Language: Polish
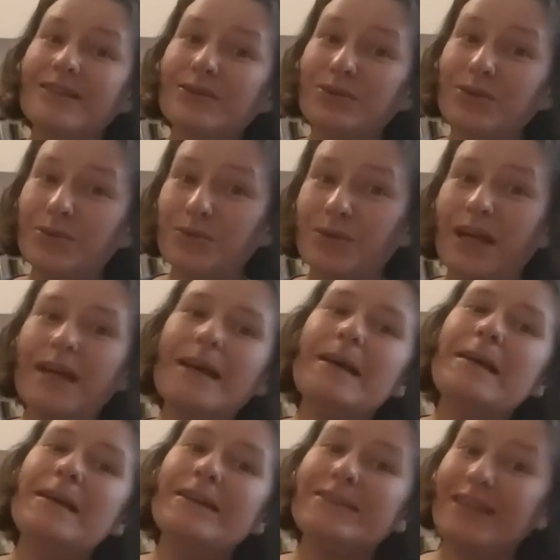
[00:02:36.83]
które
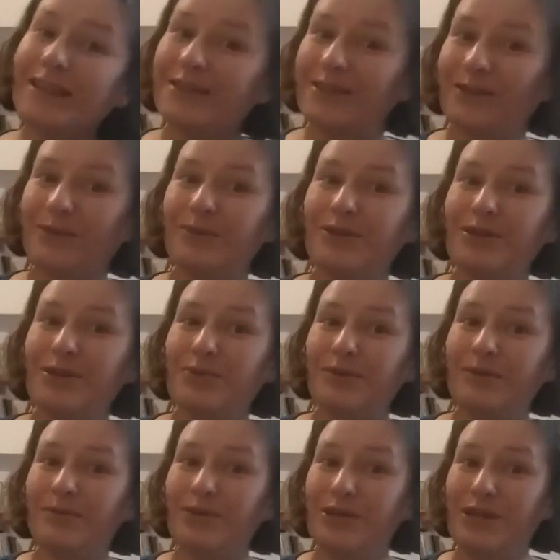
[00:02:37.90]
też
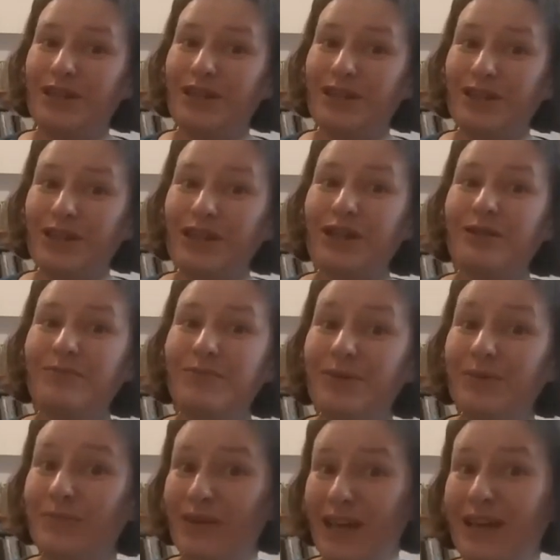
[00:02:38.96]
zobaczyłam, że jeżeli
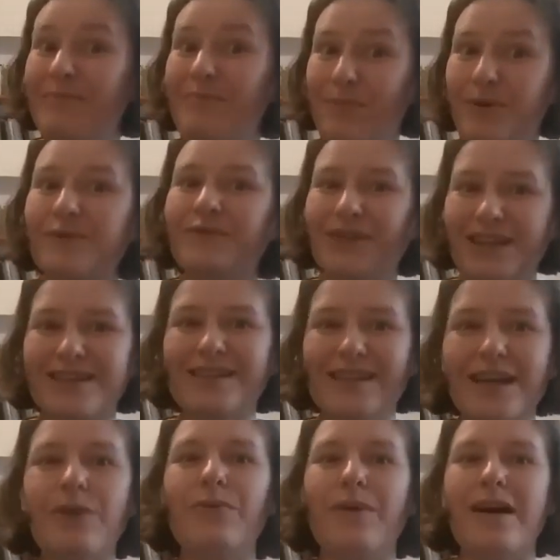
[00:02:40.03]
bym je
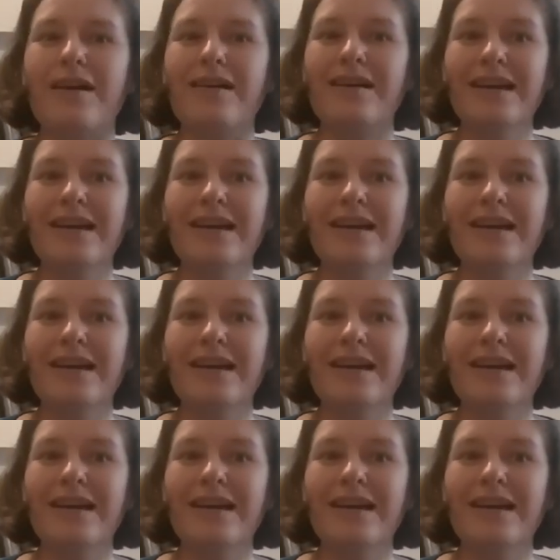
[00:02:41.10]
powtarzała,